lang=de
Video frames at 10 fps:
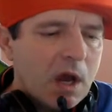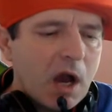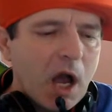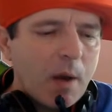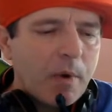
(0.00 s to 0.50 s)

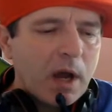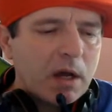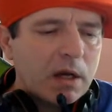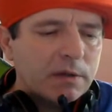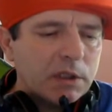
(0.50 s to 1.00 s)

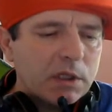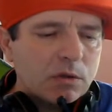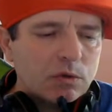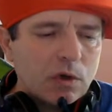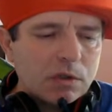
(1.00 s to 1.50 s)
Aber äh,
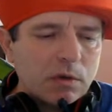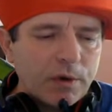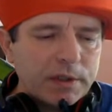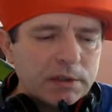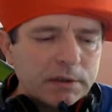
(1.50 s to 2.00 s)
nichtdestotrotz,
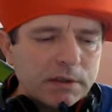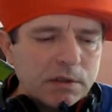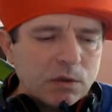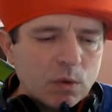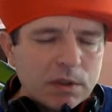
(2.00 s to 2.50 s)
Leute, ist
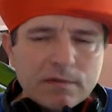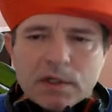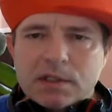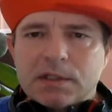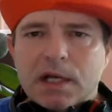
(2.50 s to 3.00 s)
es so
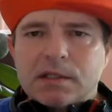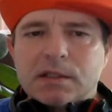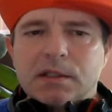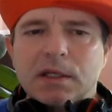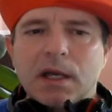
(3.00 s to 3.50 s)
gewesen,
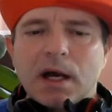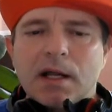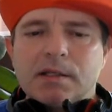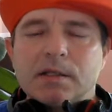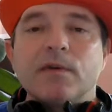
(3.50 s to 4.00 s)
dass der
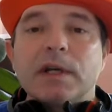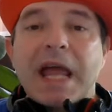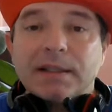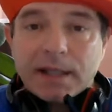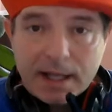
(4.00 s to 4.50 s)
halt sich von
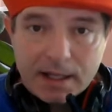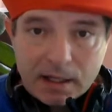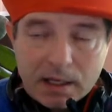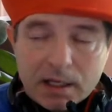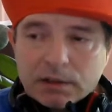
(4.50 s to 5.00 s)

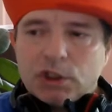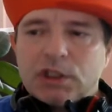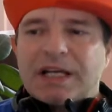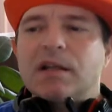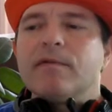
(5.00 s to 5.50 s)
RTL
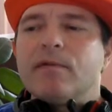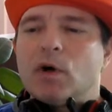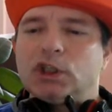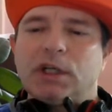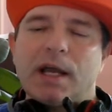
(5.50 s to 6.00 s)
nicht hat
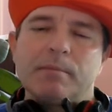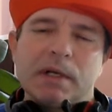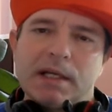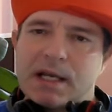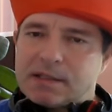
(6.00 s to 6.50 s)
vorschreiben
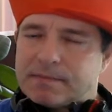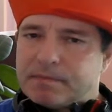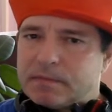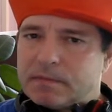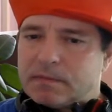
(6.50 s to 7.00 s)
lassen.
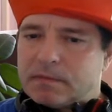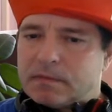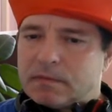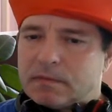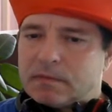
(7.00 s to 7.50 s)

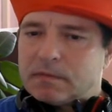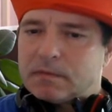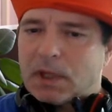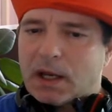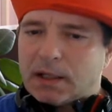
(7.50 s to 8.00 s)

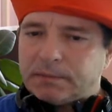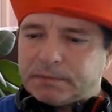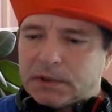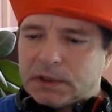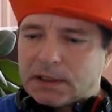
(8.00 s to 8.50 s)
Ja,
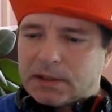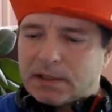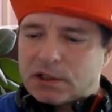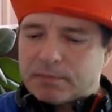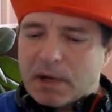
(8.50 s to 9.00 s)
das hat
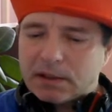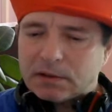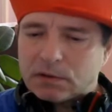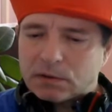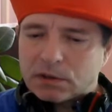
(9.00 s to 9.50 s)
er nicht
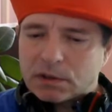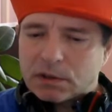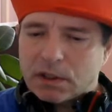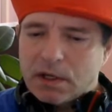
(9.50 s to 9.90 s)
gemacht und äh,